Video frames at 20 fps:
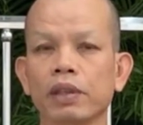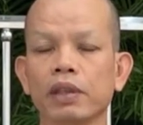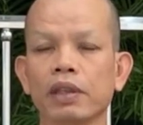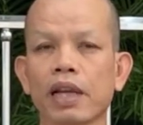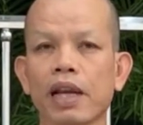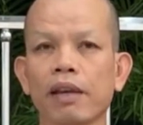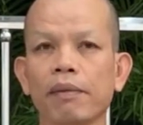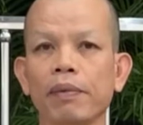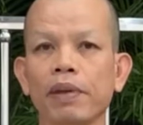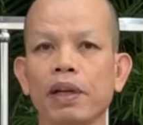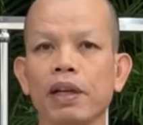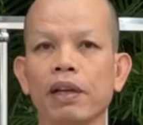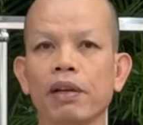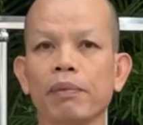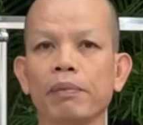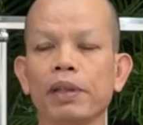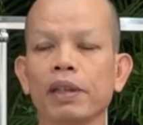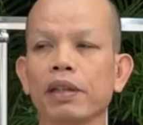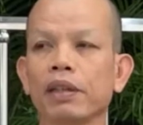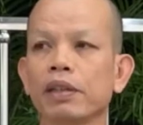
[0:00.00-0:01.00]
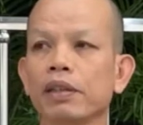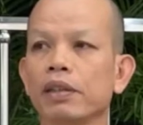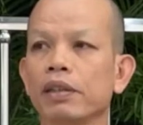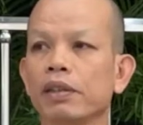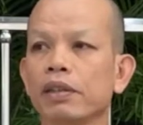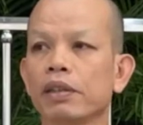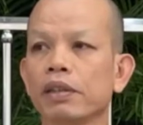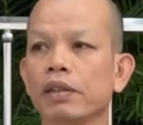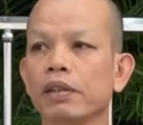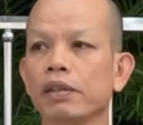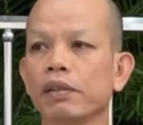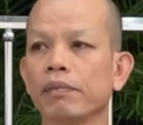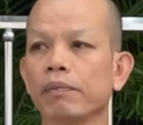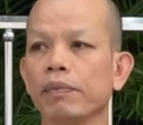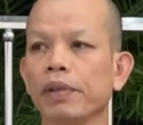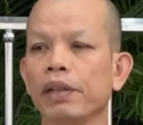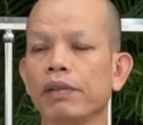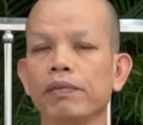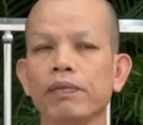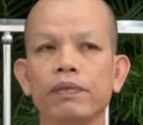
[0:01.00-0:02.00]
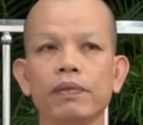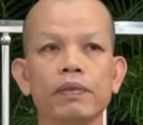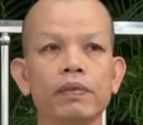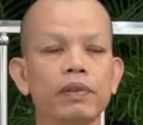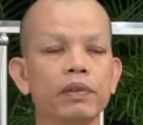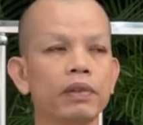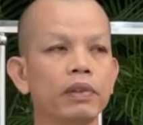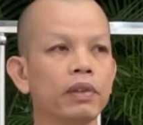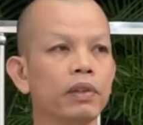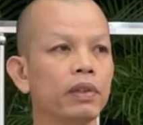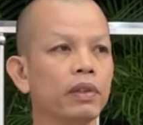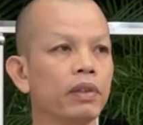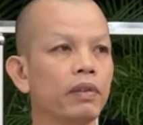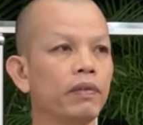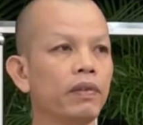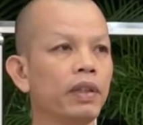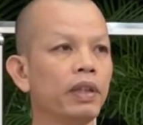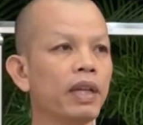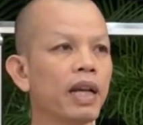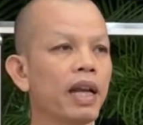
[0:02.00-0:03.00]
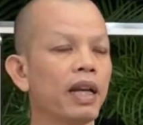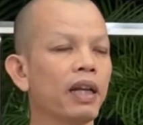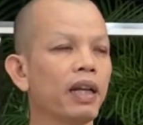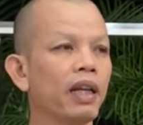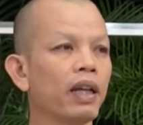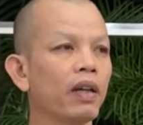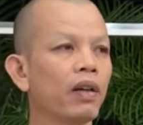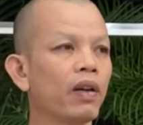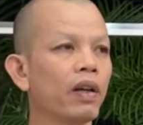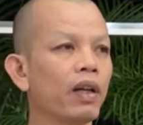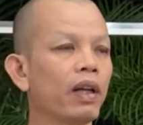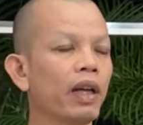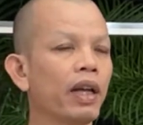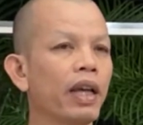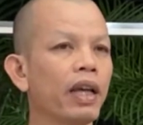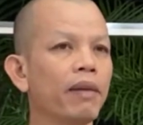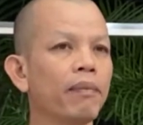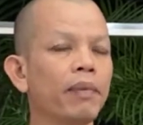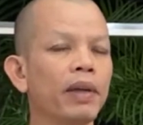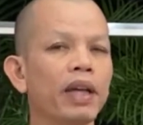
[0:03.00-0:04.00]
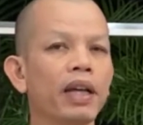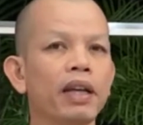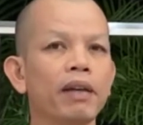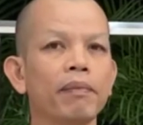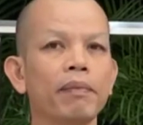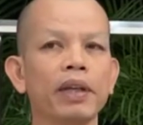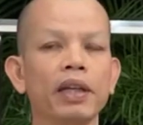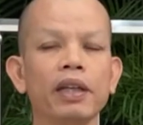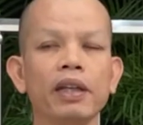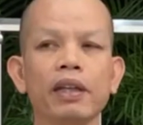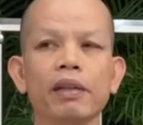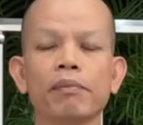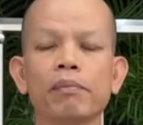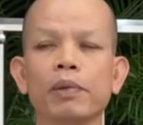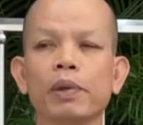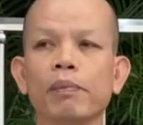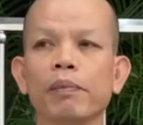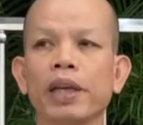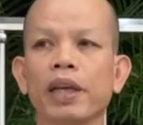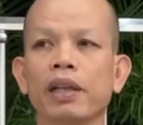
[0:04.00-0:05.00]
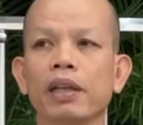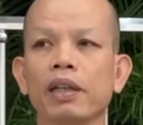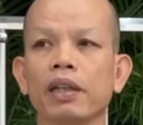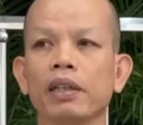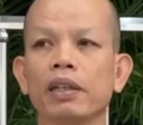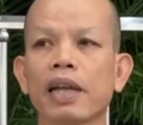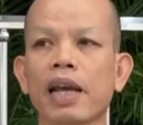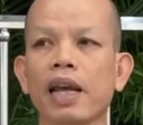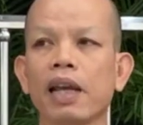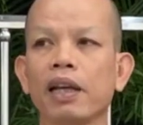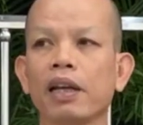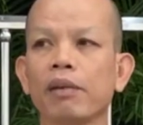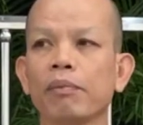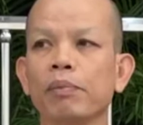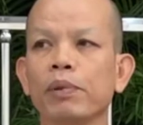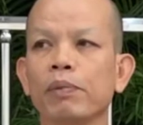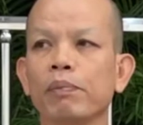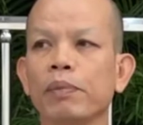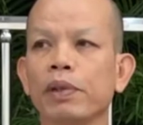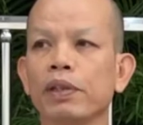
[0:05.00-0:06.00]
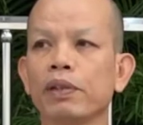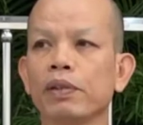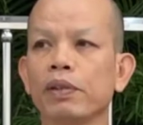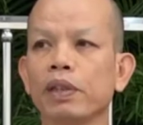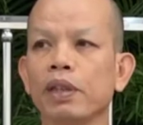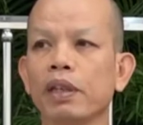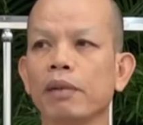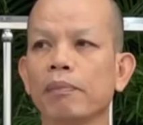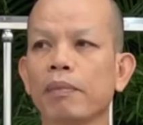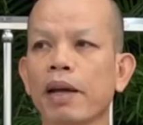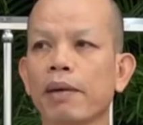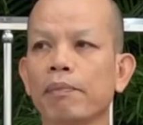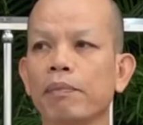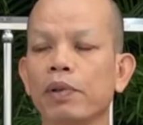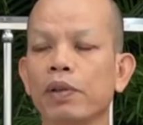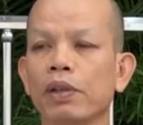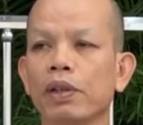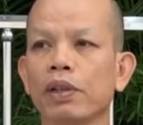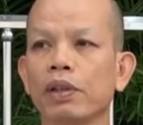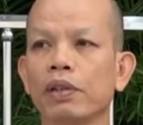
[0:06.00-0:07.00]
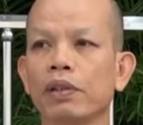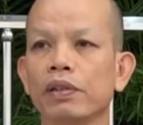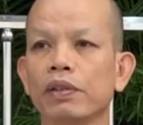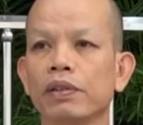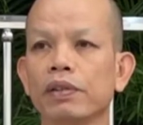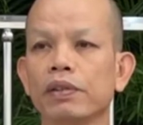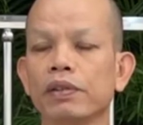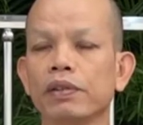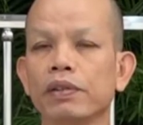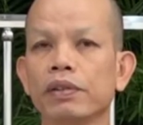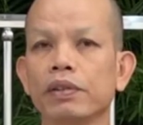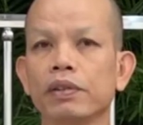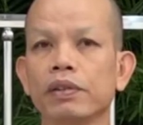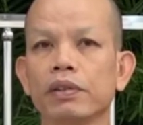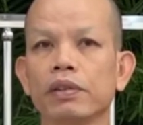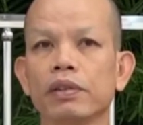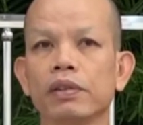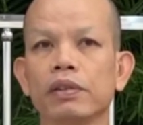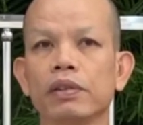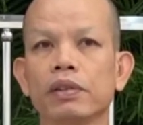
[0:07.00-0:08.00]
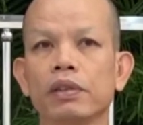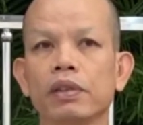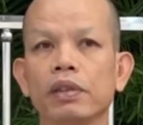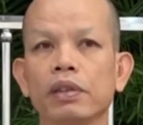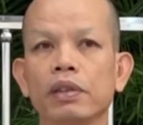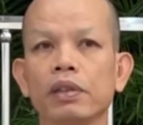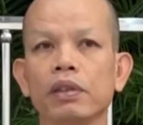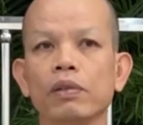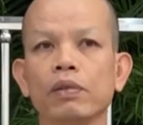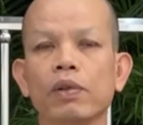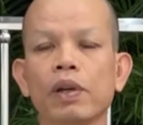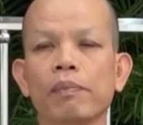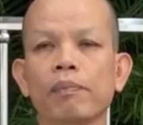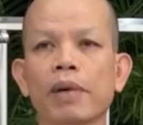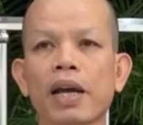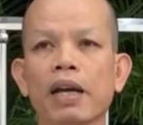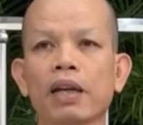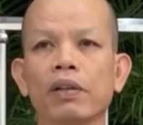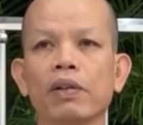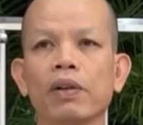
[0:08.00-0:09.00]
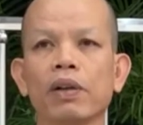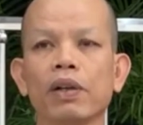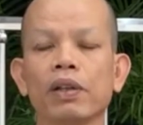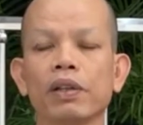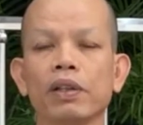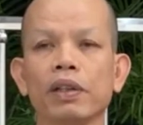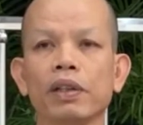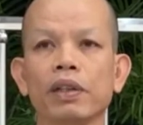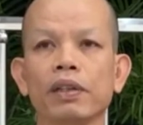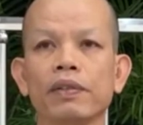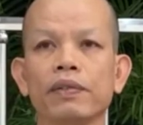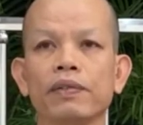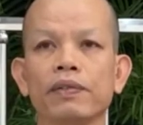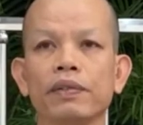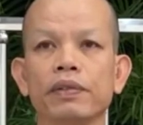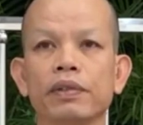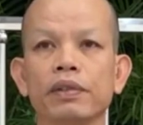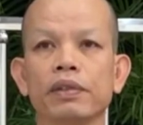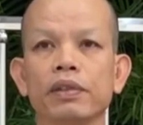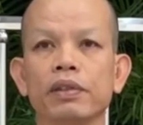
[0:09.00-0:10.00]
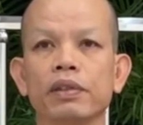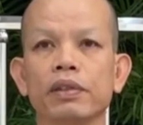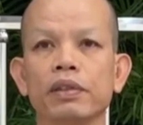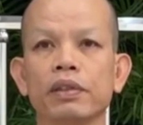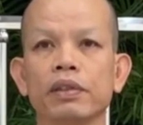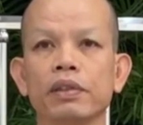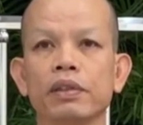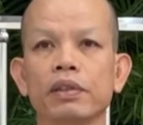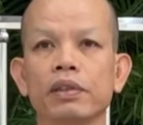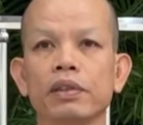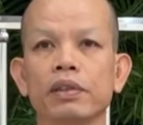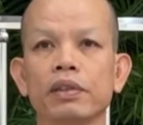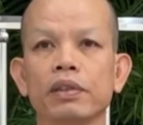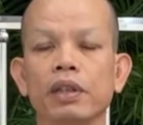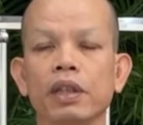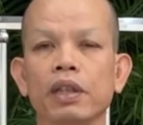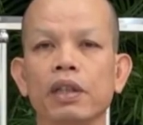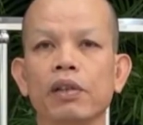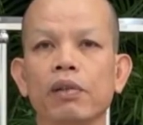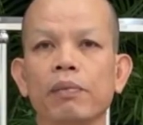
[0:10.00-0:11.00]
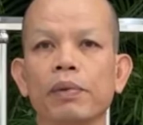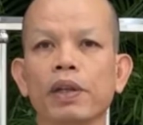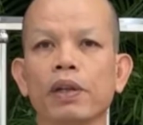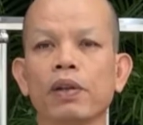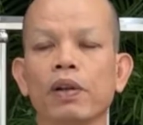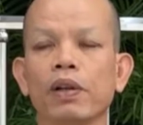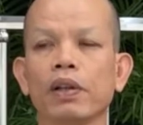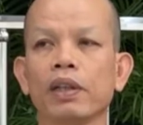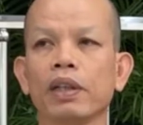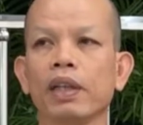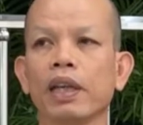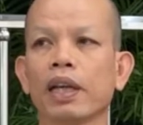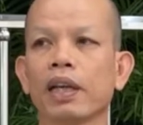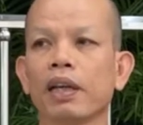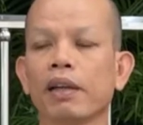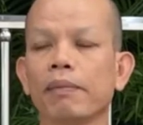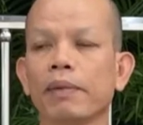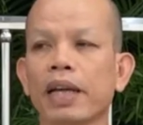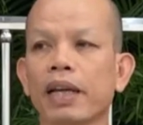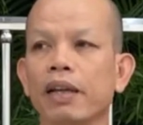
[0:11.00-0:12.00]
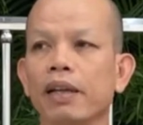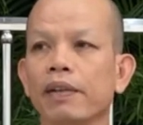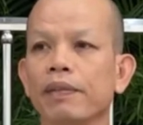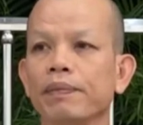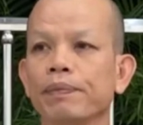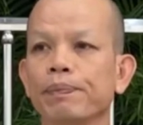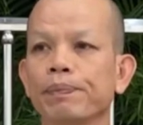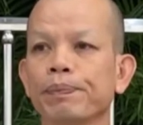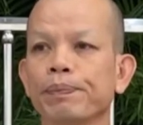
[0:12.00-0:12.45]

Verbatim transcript: บอนตายไปแล้วไปเป็น วิญญาณเล่ร่อนแล่นไปหันไปหนีบ่แมนเลยตายแล้วปุ๊บไปจุดตีปั๊บโหลด นี่คือง้วปากขอบนี่จินเข้าไปของนี่ยังละบาน